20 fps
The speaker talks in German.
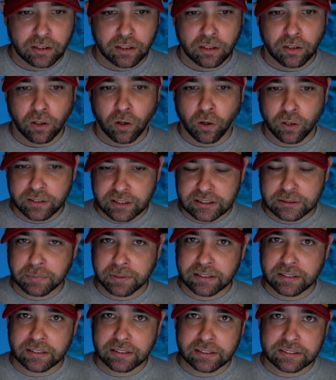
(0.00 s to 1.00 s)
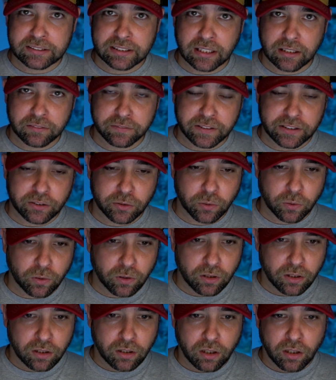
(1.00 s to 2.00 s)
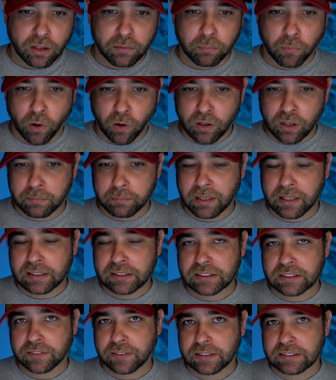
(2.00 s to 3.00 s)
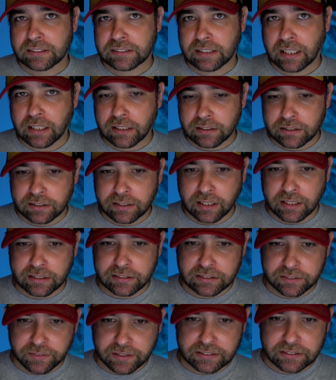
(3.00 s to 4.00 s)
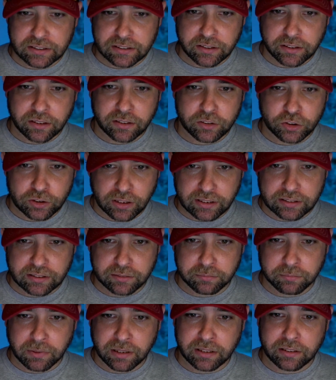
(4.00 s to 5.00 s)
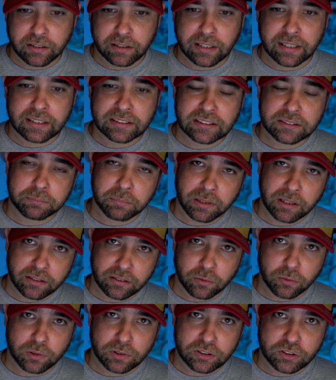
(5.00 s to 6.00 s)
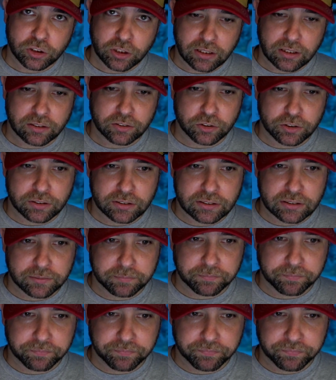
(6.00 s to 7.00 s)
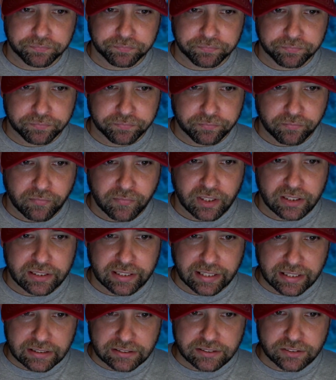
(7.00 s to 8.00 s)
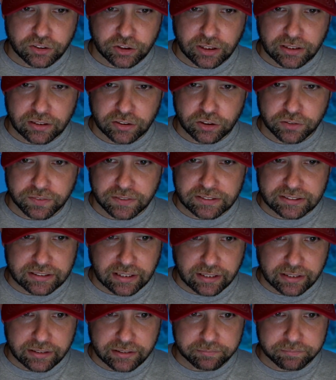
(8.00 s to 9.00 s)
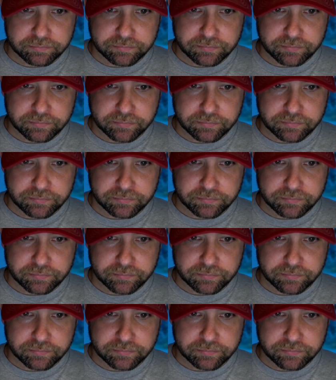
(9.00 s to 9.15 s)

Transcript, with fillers: Heute ist mein Initialvideo. Morgen am 28.08.23 starten meine ersten beiden großen Challenges. Die erste Challenge wird sein,